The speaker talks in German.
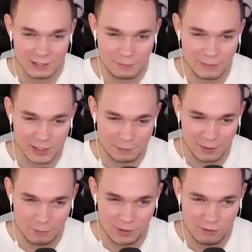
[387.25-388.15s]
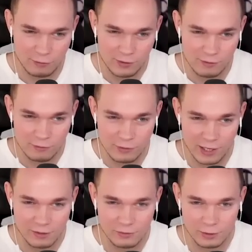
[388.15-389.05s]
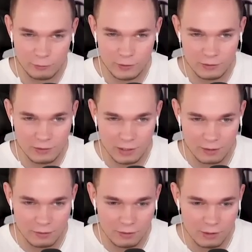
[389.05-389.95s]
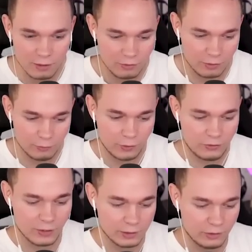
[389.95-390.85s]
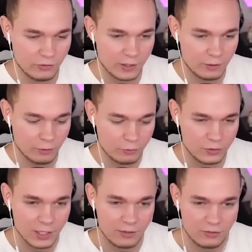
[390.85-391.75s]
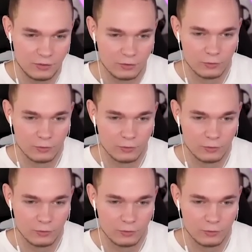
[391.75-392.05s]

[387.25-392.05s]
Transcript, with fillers: Ich bin mal gespannt, ob ich ihn finden werde oder finden kann. Dann würde ich sagen, die Zeit läuft jetzt.